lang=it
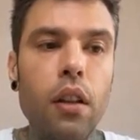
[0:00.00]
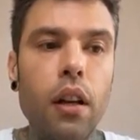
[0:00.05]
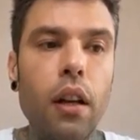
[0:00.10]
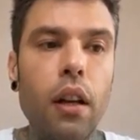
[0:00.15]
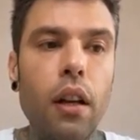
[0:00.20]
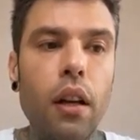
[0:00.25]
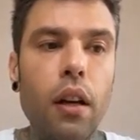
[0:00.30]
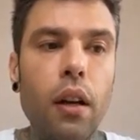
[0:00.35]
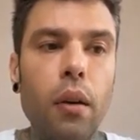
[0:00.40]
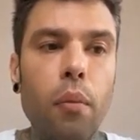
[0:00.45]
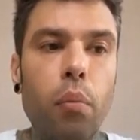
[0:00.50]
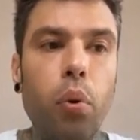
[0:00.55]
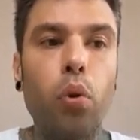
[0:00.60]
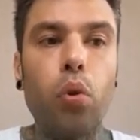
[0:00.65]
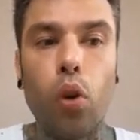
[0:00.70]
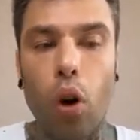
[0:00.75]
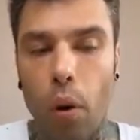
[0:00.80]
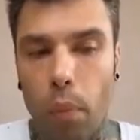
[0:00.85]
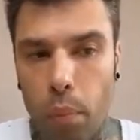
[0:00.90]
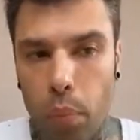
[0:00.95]
Eh,
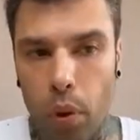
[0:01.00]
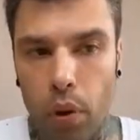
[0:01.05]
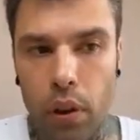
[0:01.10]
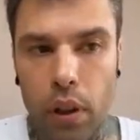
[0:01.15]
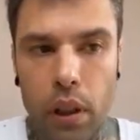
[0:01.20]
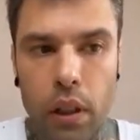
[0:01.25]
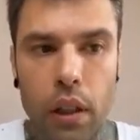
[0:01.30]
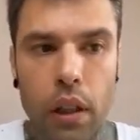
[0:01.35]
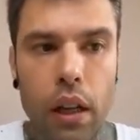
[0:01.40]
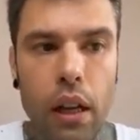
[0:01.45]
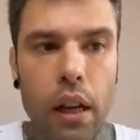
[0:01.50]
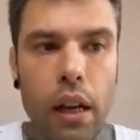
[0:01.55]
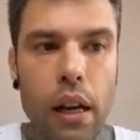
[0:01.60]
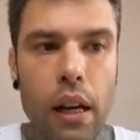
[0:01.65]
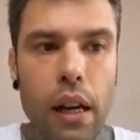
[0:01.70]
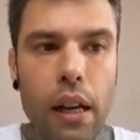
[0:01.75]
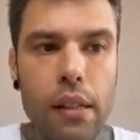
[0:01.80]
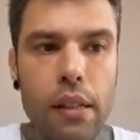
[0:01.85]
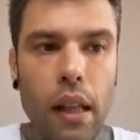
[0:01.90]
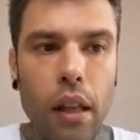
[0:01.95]
purtroppo
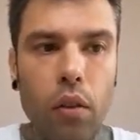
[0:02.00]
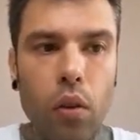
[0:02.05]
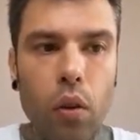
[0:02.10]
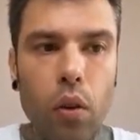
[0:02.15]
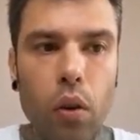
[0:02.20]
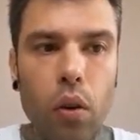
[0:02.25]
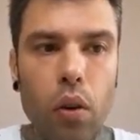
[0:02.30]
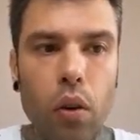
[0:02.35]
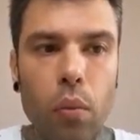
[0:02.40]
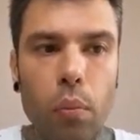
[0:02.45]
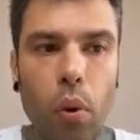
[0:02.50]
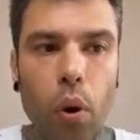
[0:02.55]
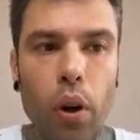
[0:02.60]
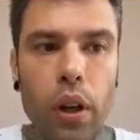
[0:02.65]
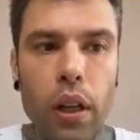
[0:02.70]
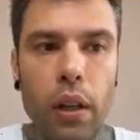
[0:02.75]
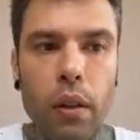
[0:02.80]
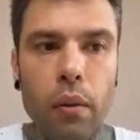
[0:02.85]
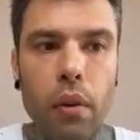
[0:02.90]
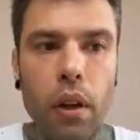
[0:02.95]
eh, è stato
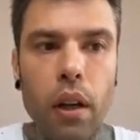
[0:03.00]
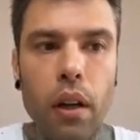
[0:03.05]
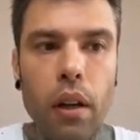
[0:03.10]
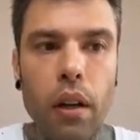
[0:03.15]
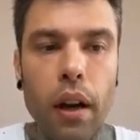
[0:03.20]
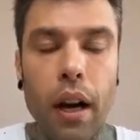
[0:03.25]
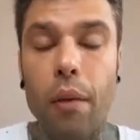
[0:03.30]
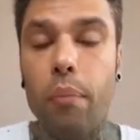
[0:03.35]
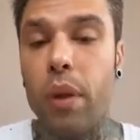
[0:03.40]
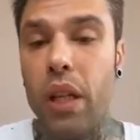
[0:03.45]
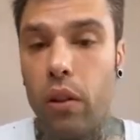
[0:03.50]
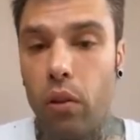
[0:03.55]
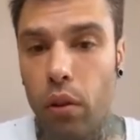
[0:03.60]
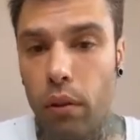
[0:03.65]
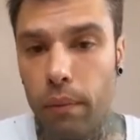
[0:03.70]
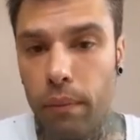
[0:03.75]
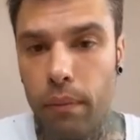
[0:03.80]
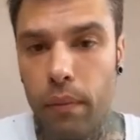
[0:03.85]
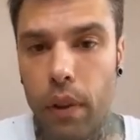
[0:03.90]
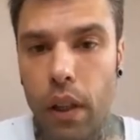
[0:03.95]
poi
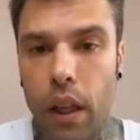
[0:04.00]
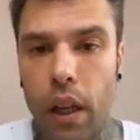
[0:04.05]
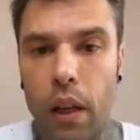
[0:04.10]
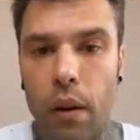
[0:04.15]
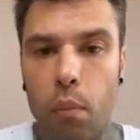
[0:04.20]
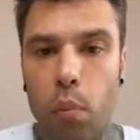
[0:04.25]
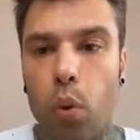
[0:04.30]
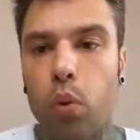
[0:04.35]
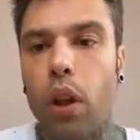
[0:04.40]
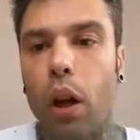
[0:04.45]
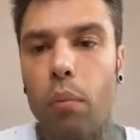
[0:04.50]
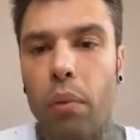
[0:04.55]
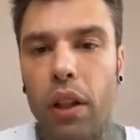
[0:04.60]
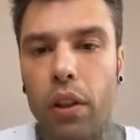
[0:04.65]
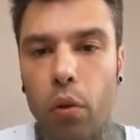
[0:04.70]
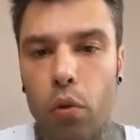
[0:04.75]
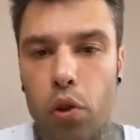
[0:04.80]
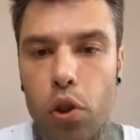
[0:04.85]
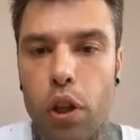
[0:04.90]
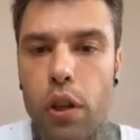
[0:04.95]
rapito e
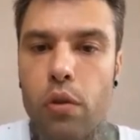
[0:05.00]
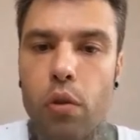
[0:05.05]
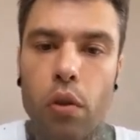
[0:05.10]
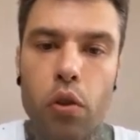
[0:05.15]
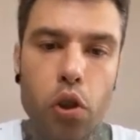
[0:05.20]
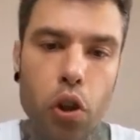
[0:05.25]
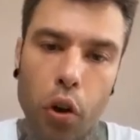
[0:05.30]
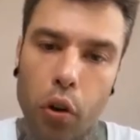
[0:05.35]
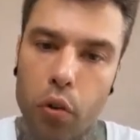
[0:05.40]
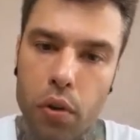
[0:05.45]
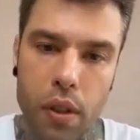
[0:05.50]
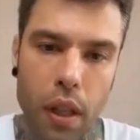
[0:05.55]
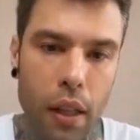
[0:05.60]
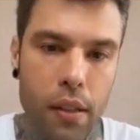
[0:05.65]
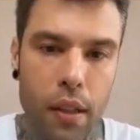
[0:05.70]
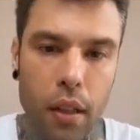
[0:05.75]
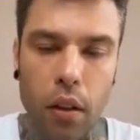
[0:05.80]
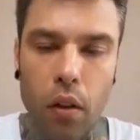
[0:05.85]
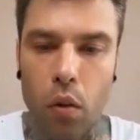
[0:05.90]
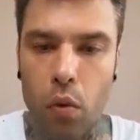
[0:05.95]
brutalmente ucciso in
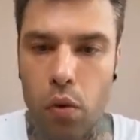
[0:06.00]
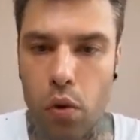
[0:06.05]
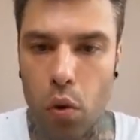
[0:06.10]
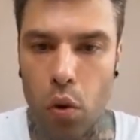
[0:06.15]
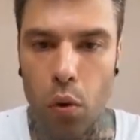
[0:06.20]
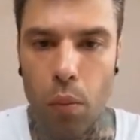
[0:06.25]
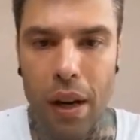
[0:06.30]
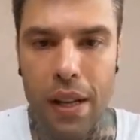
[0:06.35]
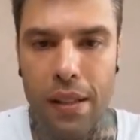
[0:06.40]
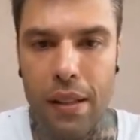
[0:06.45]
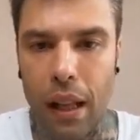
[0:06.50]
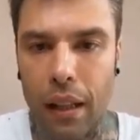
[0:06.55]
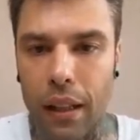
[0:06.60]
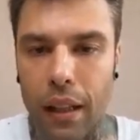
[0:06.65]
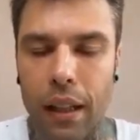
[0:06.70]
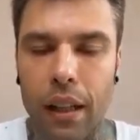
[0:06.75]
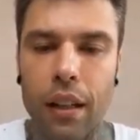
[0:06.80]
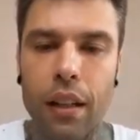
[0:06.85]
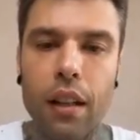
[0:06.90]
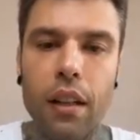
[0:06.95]
circostanze che non sono mai
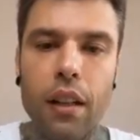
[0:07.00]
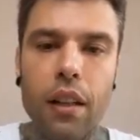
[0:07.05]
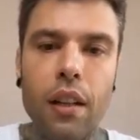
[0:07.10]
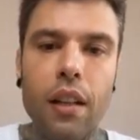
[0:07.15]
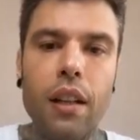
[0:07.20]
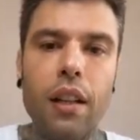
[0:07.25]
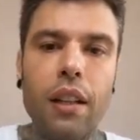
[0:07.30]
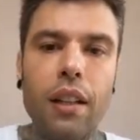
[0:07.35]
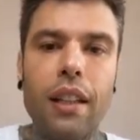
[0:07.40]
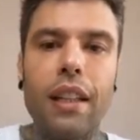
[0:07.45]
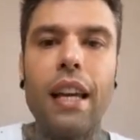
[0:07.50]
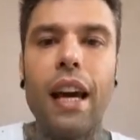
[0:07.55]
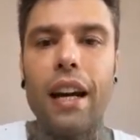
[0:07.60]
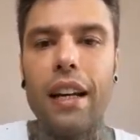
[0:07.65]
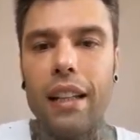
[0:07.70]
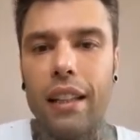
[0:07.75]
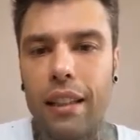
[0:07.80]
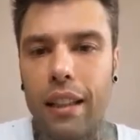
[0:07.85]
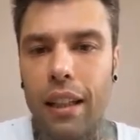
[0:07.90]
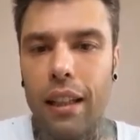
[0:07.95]
state
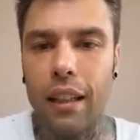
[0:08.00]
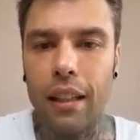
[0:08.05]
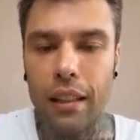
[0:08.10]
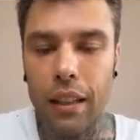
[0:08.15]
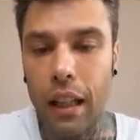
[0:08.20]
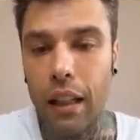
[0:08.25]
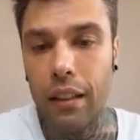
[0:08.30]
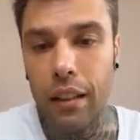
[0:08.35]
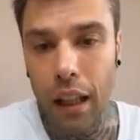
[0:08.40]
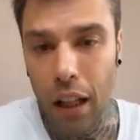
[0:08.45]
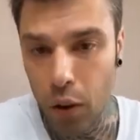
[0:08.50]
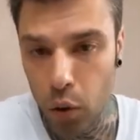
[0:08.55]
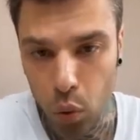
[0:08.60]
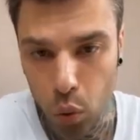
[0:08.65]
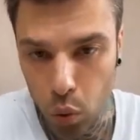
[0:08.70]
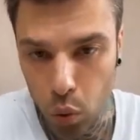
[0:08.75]
chiarite de- del